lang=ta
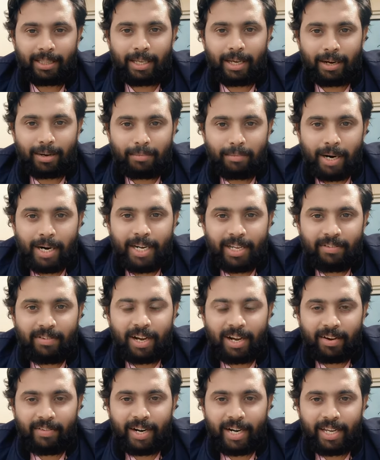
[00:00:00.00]
தருமடி
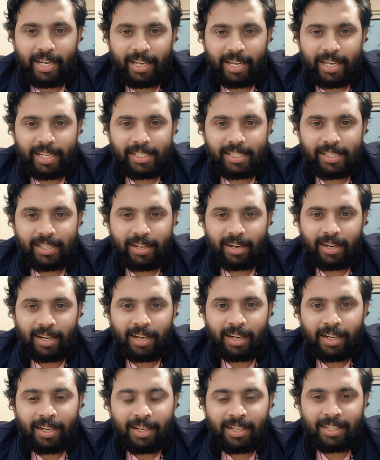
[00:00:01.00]
வாங்க வேண்டிய கேஸ்
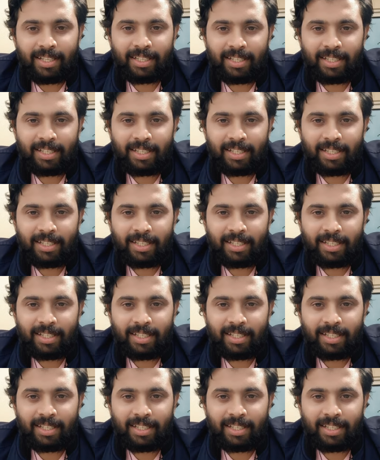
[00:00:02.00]
இதெல்லாம்